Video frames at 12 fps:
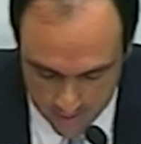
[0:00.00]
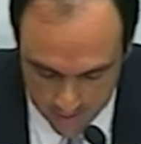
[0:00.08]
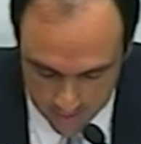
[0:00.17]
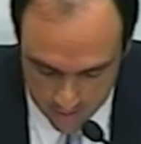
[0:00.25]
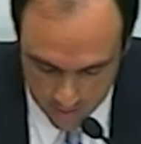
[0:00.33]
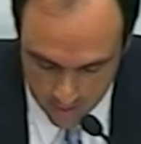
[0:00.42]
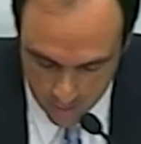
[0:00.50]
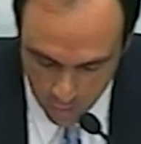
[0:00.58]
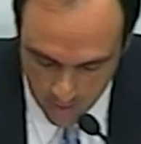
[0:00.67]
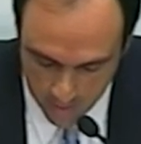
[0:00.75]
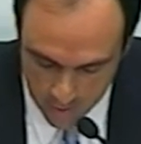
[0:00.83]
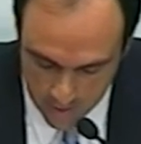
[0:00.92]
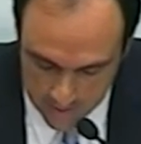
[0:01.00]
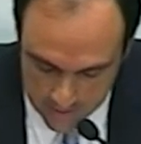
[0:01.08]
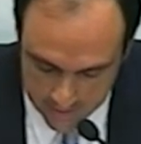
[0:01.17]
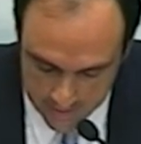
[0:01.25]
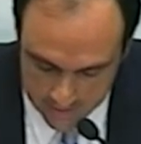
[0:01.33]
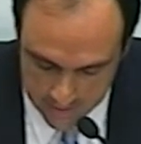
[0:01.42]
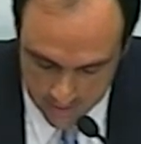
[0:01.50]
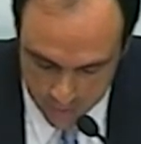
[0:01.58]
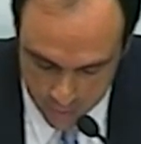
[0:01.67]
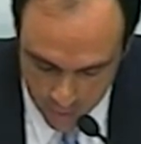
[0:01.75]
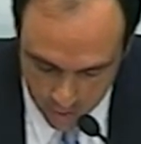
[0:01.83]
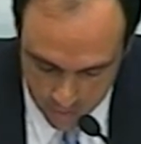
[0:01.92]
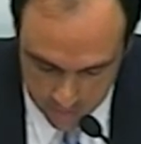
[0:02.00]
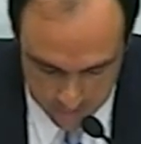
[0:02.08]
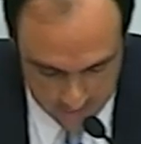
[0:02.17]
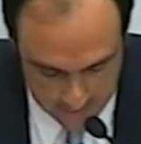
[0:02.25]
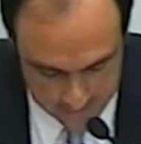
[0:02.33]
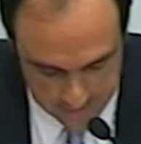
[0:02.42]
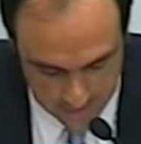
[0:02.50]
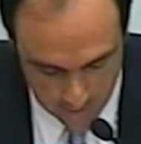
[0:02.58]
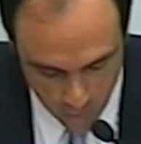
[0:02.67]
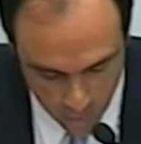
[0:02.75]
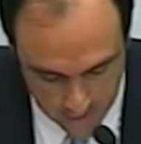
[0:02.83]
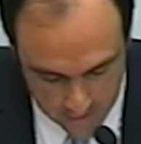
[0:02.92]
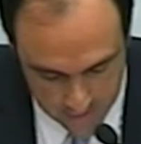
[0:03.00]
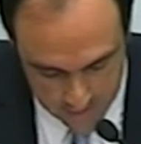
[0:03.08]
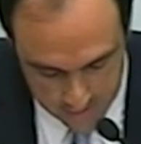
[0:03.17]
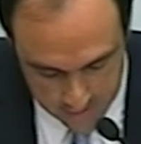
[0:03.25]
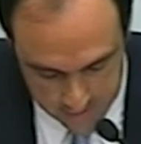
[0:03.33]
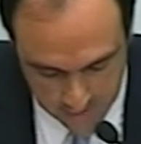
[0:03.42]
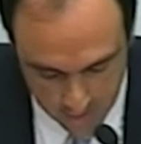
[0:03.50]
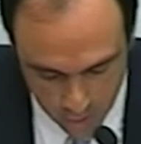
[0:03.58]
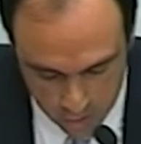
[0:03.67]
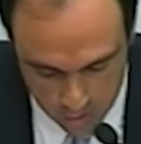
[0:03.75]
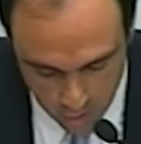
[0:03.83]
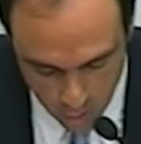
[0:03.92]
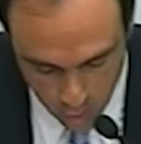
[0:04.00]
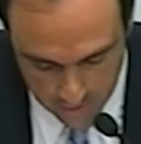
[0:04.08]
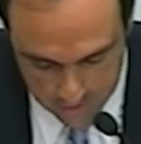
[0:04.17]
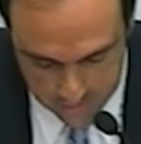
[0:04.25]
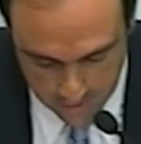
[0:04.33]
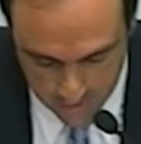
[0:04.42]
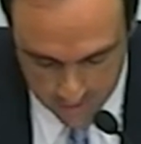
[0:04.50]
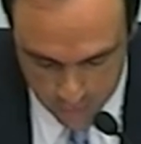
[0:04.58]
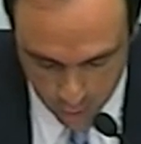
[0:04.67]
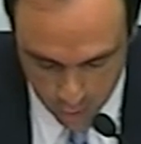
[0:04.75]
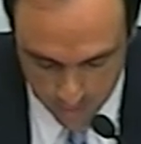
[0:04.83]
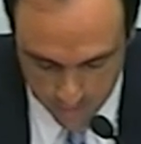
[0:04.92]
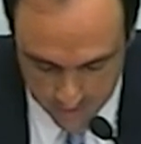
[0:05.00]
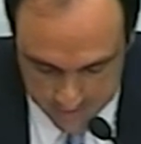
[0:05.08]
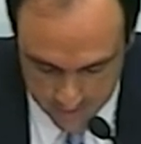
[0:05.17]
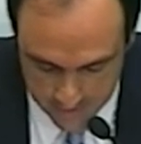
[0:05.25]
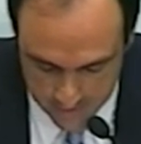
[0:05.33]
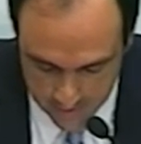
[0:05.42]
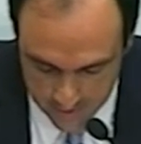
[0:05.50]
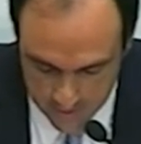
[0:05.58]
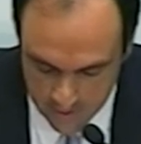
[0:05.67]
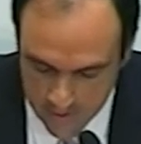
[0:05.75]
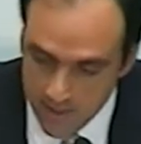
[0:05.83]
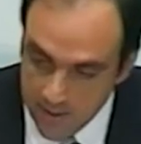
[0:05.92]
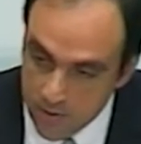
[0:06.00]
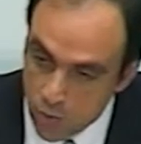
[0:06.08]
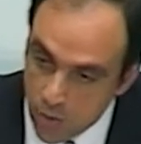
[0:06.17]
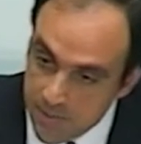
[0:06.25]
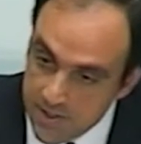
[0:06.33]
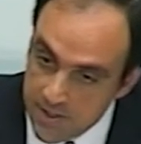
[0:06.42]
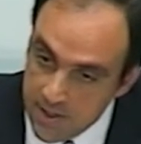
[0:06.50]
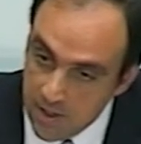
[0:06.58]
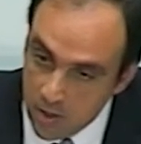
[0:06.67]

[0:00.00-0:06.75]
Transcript: una modalidad de atención mediante la cual se continúa la internación de un paciente en su domicilio,